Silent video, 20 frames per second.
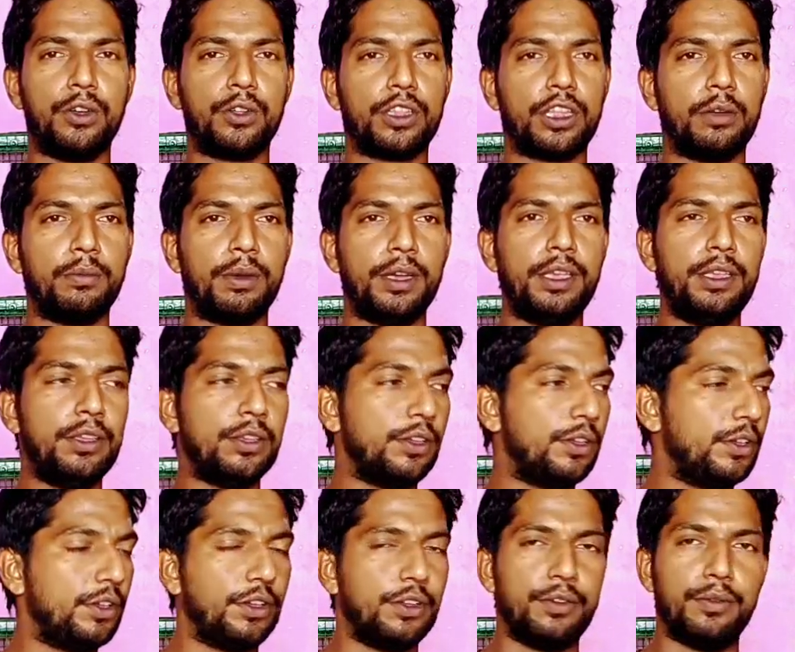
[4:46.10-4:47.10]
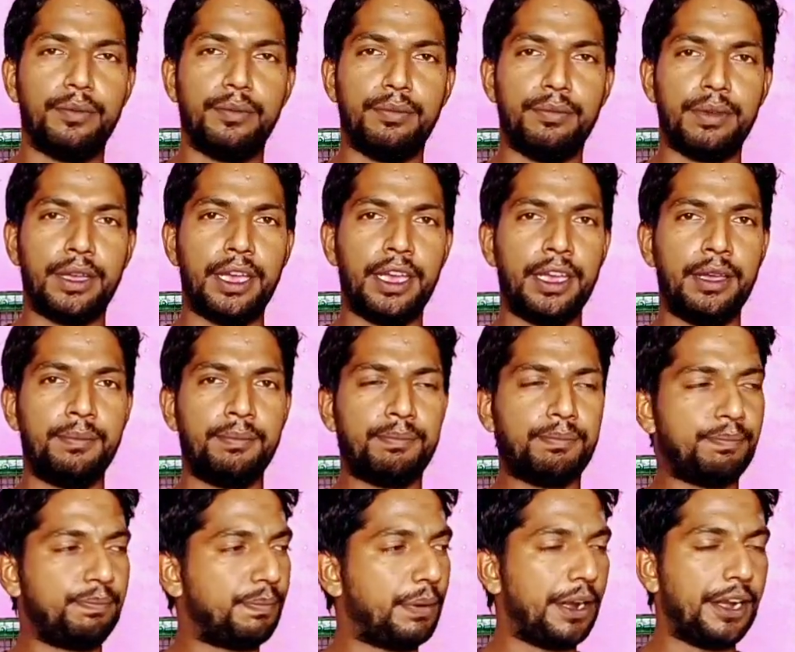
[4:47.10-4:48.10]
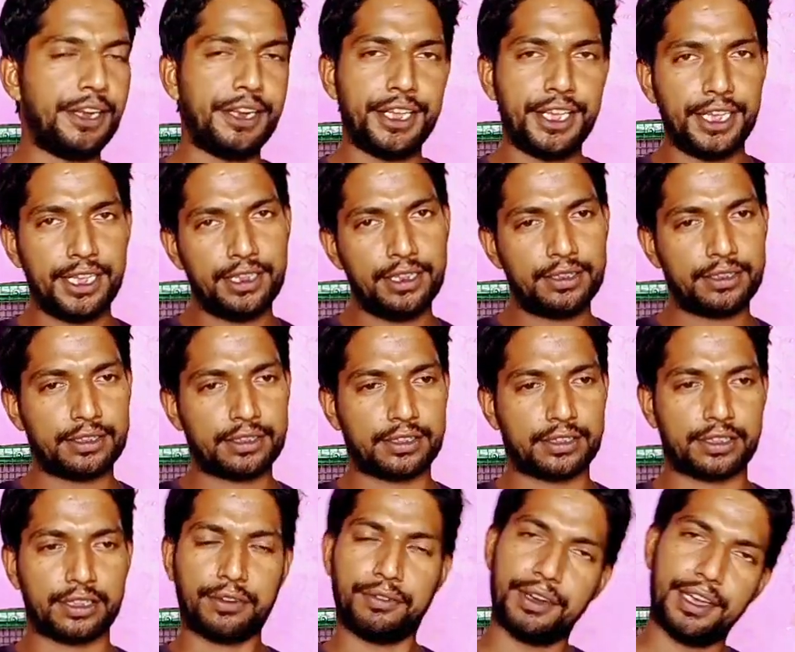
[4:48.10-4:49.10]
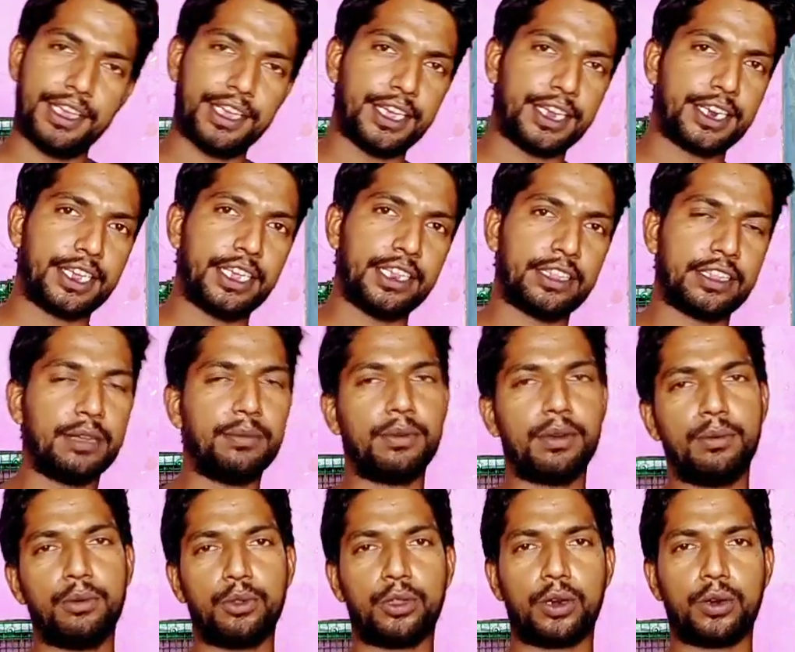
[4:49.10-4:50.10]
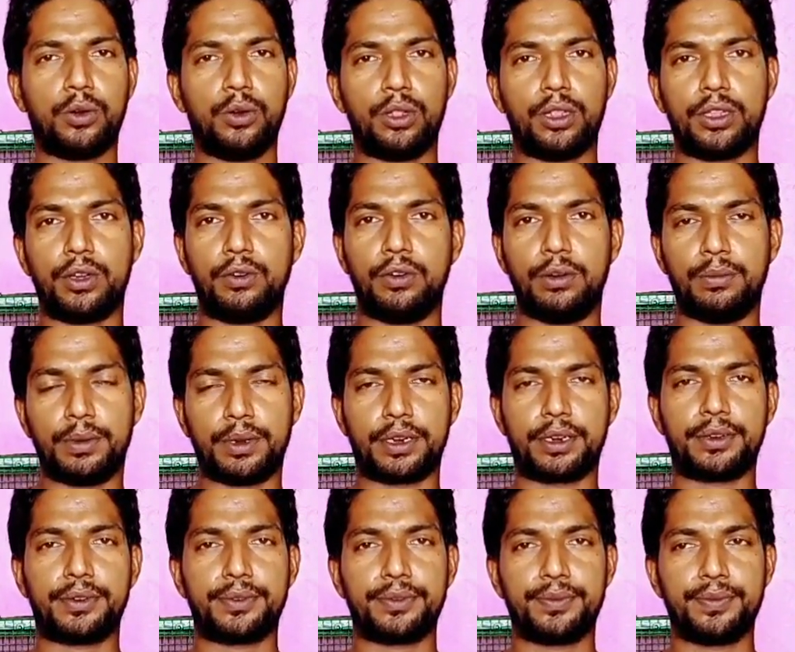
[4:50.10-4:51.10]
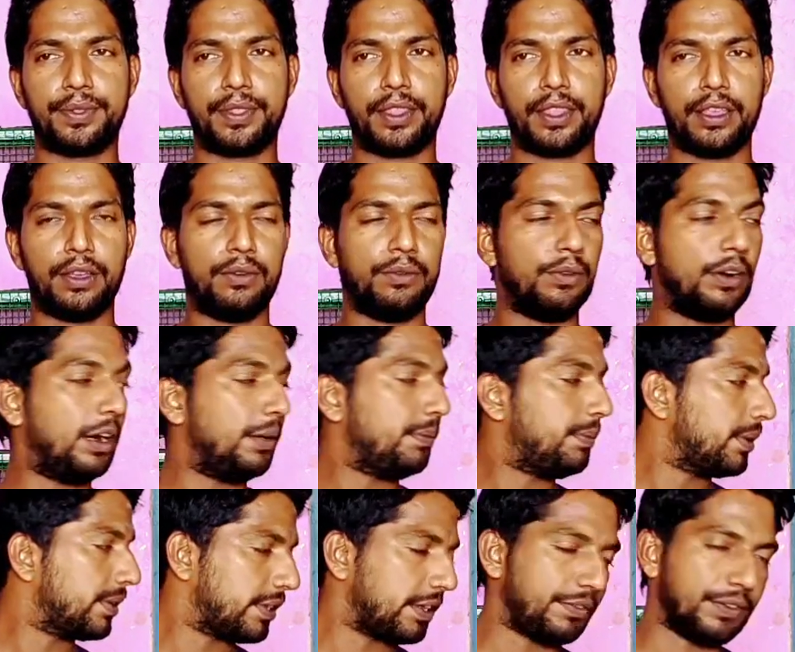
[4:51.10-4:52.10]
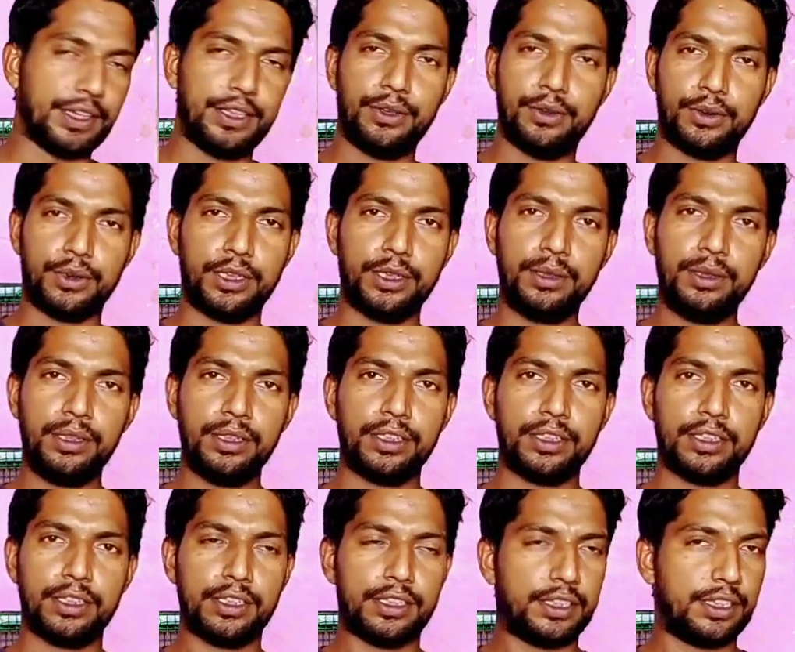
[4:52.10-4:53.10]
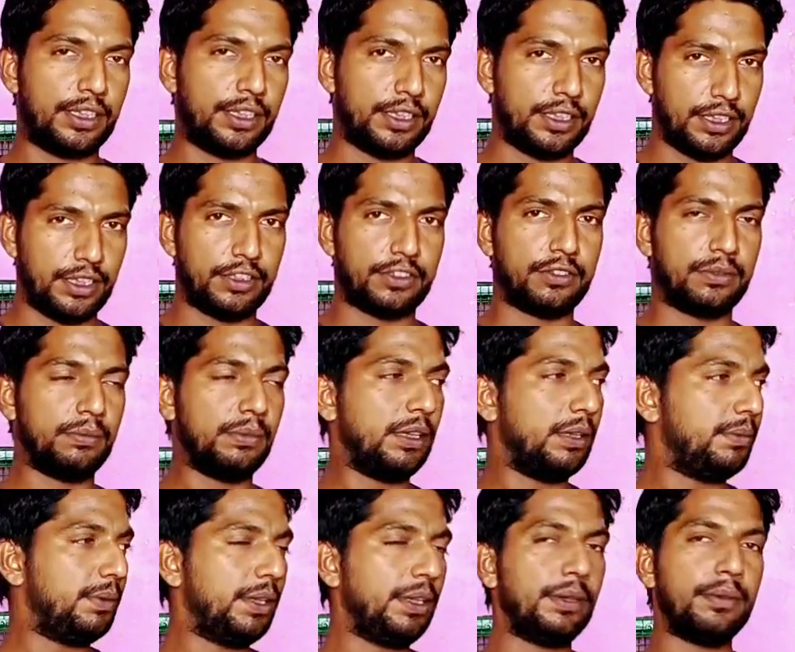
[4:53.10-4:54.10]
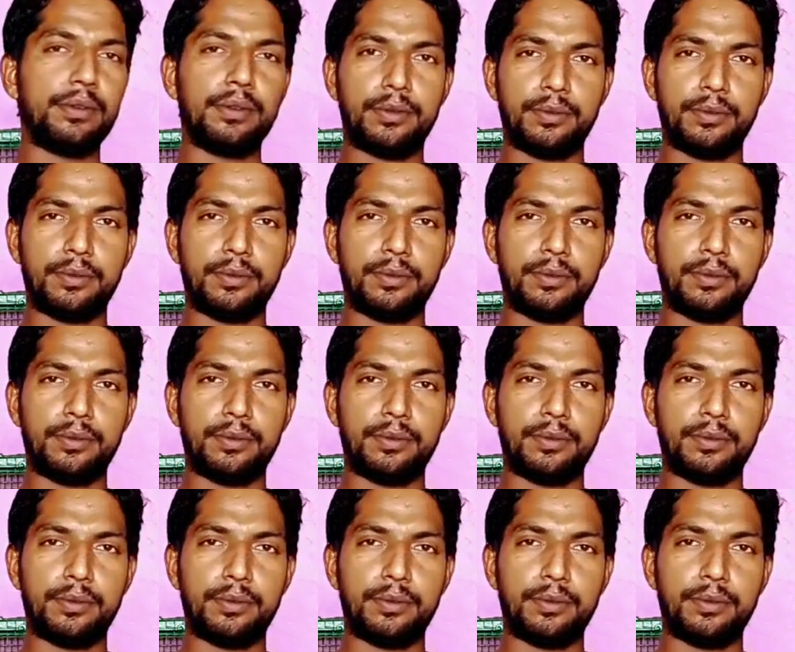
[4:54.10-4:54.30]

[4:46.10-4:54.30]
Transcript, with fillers: क्या होता है भाई मैं पर डे सफाई करके तब कबूतर खोलता हूँ वहाँ पर वहाँ पर सफाई होगी इसमें भी